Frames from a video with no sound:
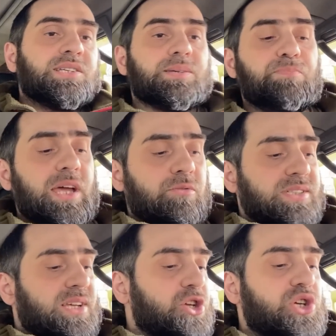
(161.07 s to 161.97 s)
Теперь,
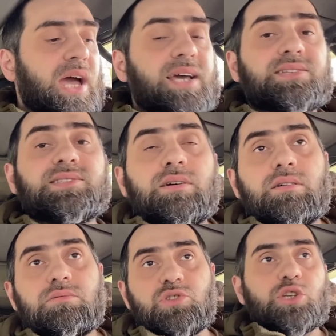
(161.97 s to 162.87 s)
возвращаясь
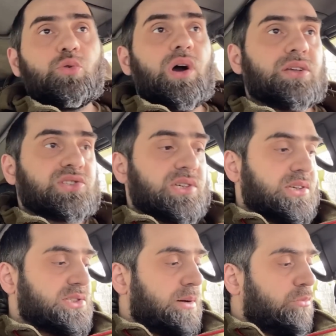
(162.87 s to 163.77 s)
к
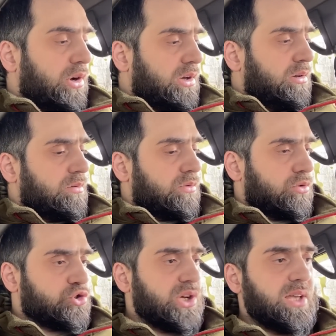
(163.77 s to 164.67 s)
ситуации самой в
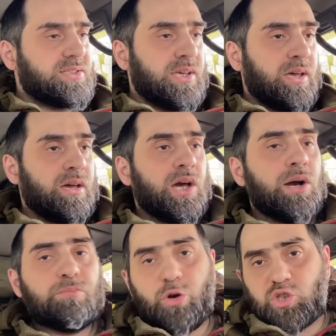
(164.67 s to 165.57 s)
Ингушетии,
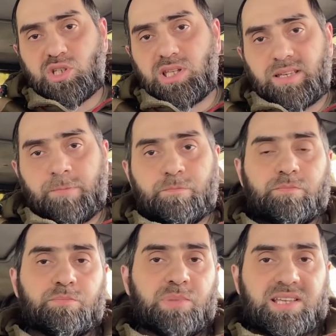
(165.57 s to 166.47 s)
после
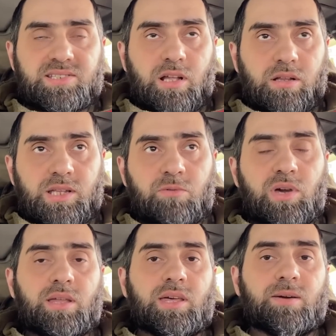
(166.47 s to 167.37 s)

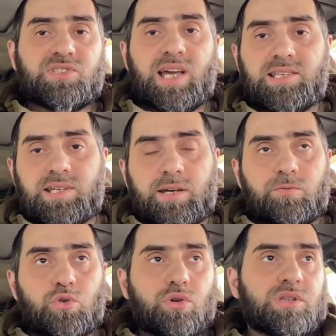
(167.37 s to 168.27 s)
боестолкновения в
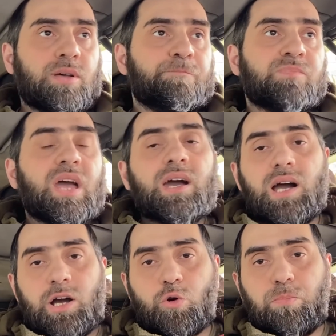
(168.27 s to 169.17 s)
Зязиков-Юрт,
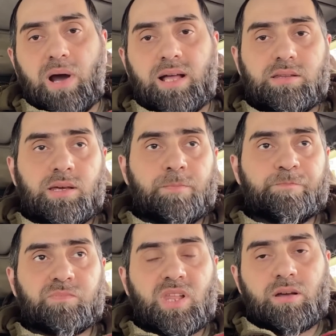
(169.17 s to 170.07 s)
оккупанты
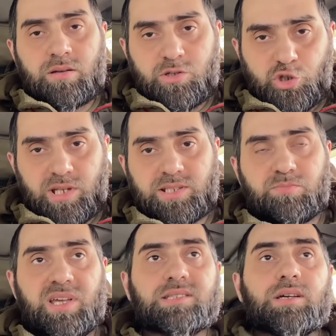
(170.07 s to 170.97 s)
через
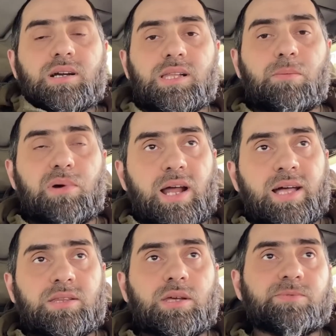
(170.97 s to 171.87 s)
местных
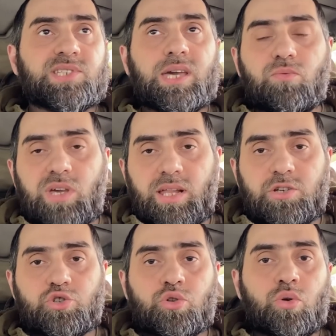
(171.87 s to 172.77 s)
коллаборантов
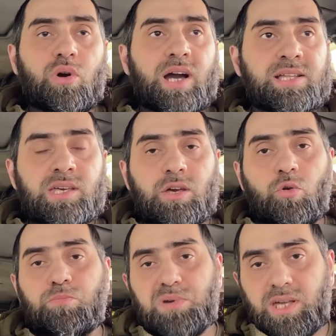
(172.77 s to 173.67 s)
заявили, что они
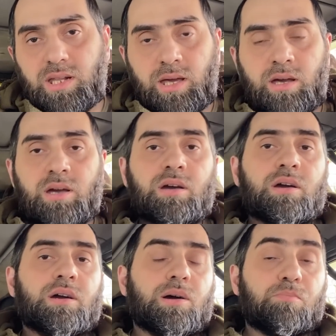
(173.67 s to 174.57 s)
убили
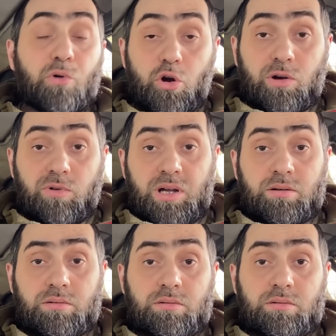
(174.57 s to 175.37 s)
Бокова,